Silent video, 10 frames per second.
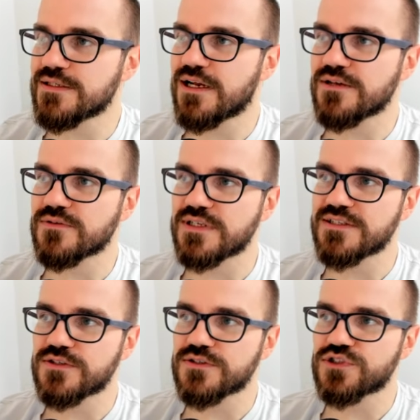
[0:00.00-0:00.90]
Ne? Also
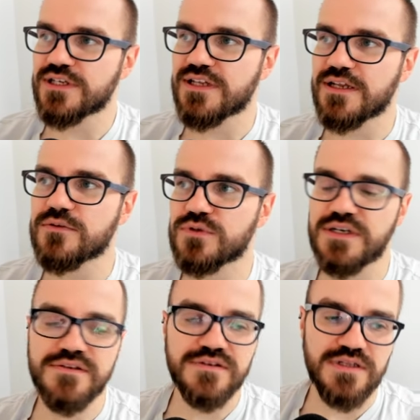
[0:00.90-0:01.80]
dahinter steckt ein
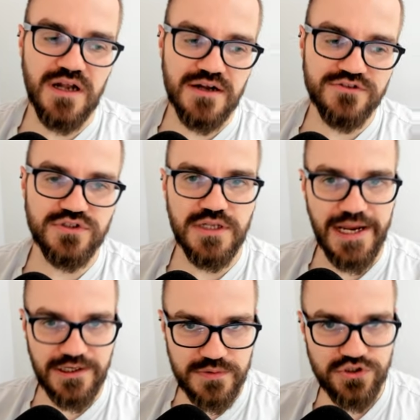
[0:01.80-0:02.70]
sogenanntes Large
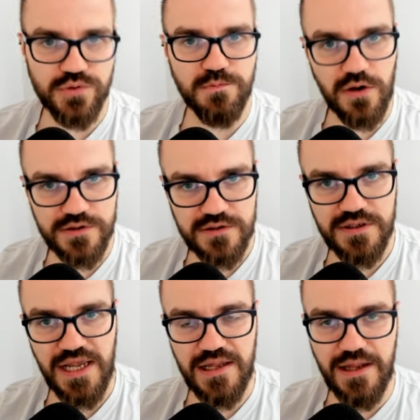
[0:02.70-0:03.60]
Language Model,
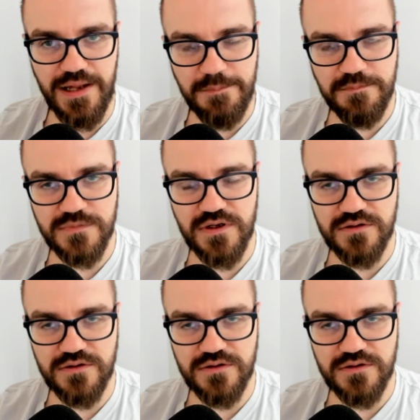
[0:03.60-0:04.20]
LLM, ne?